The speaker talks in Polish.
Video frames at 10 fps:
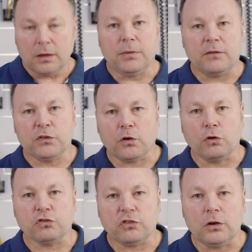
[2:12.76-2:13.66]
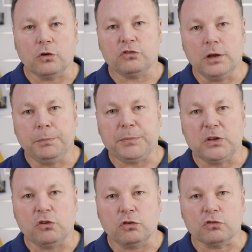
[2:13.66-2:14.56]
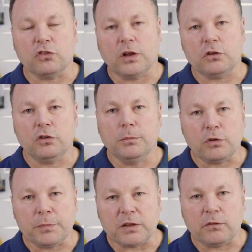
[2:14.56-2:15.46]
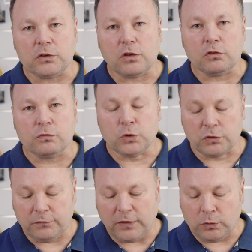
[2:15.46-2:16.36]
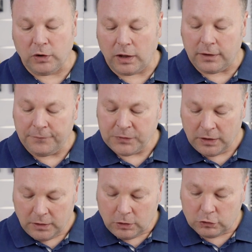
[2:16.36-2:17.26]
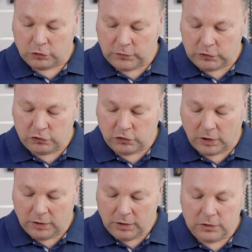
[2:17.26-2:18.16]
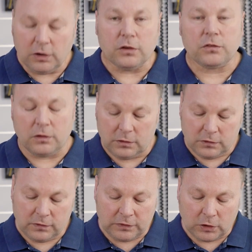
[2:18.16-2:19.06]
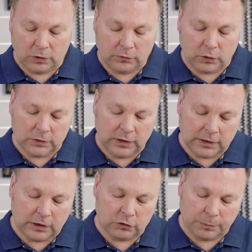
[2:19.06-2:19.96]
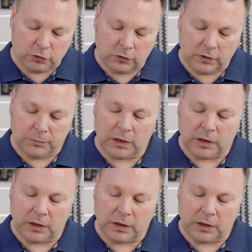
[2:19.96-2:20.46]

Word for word: Ma wysoką szczelność IP54, czyli może pracować też w trudnych warunkach. Oczywiście jest standardowo, jak każdy porządny